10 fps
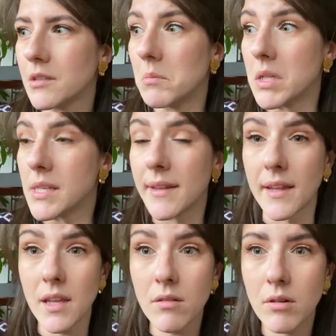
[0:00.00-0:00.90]
bah, de cette
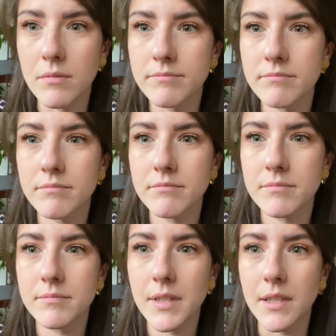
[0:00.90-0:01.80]
année, quoi,
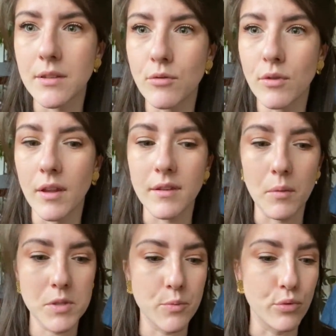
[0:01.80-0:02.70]
qui nous a été
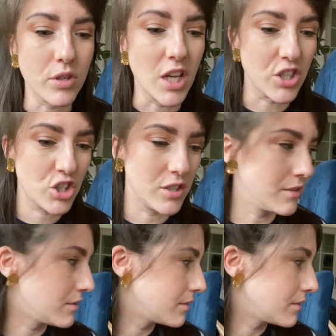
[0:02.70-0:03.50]
un petit peu gâchée.